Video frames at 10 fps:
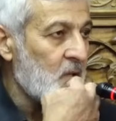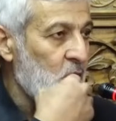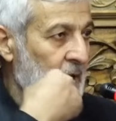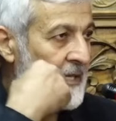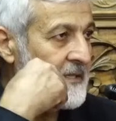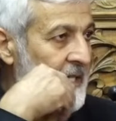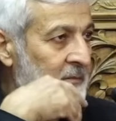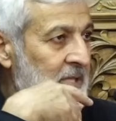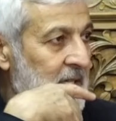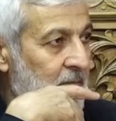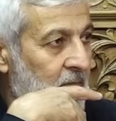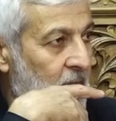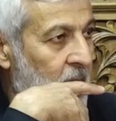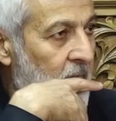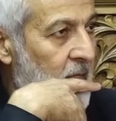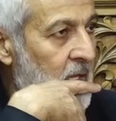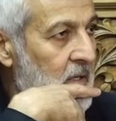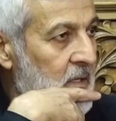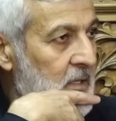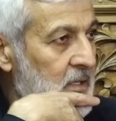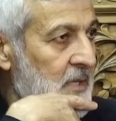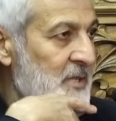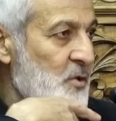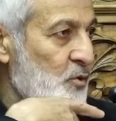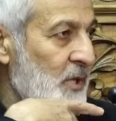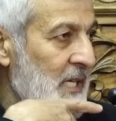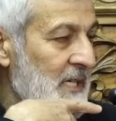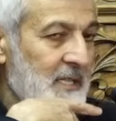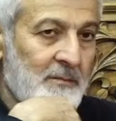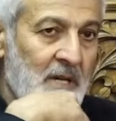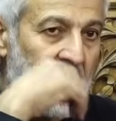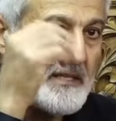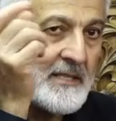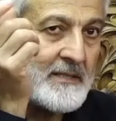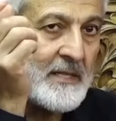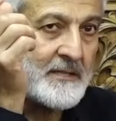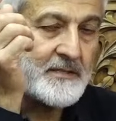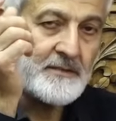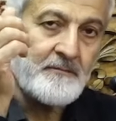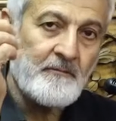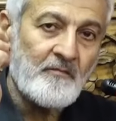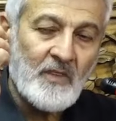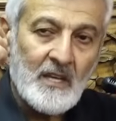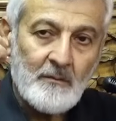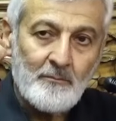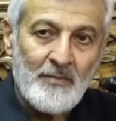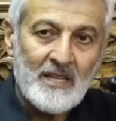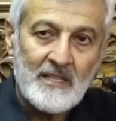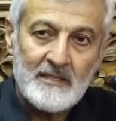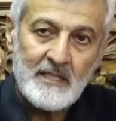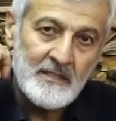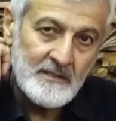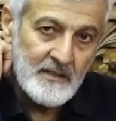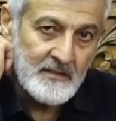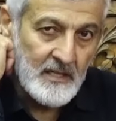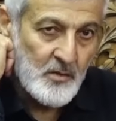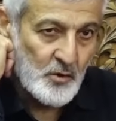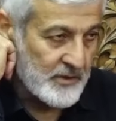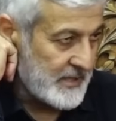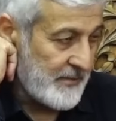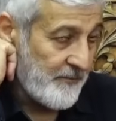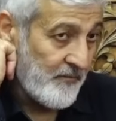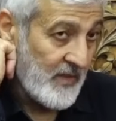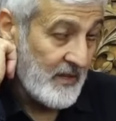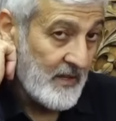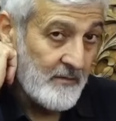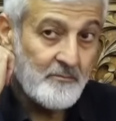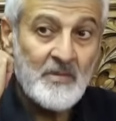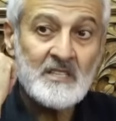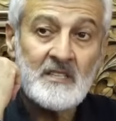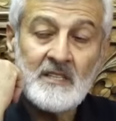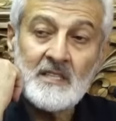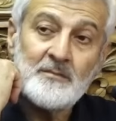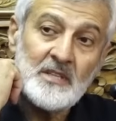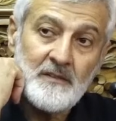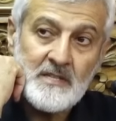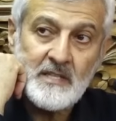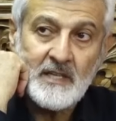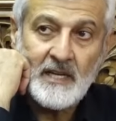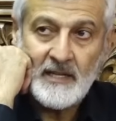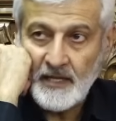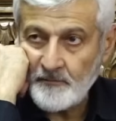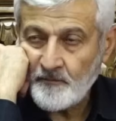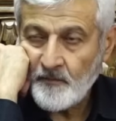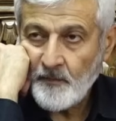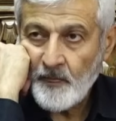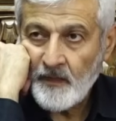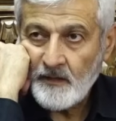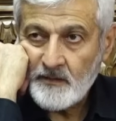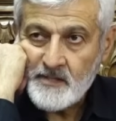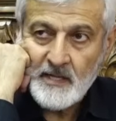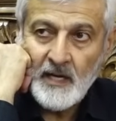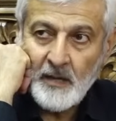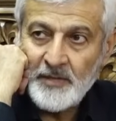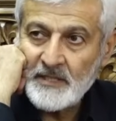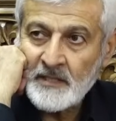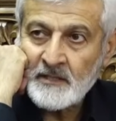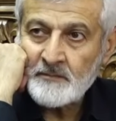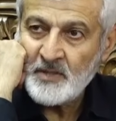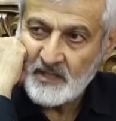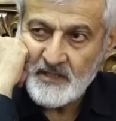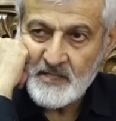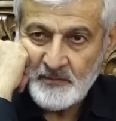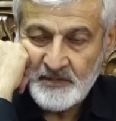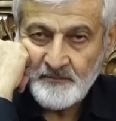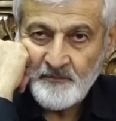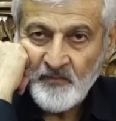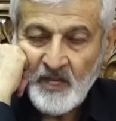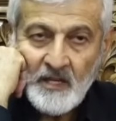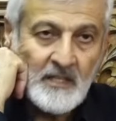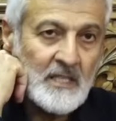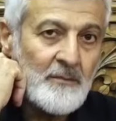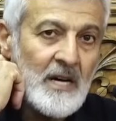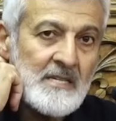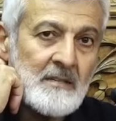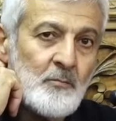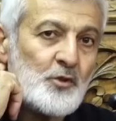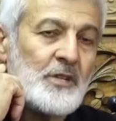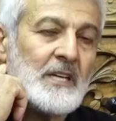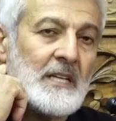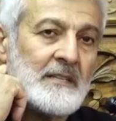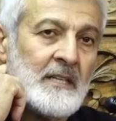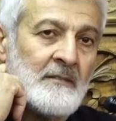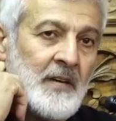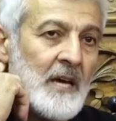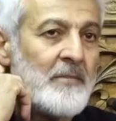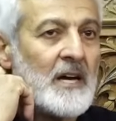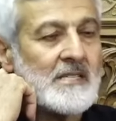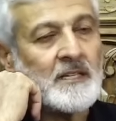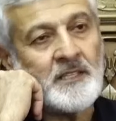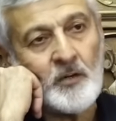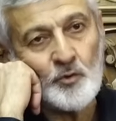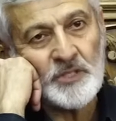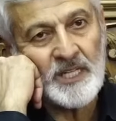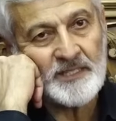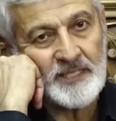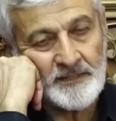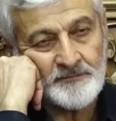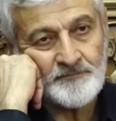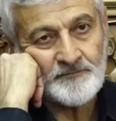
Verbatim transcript: Kur'an-ı Kerim'de kimi sureler, kimi ayetler Mekke'de indikten sonra Medine'de bir vesileyle sahabeden bir kısmı ya da bazen müşriklerden veya bazen Yahudilerden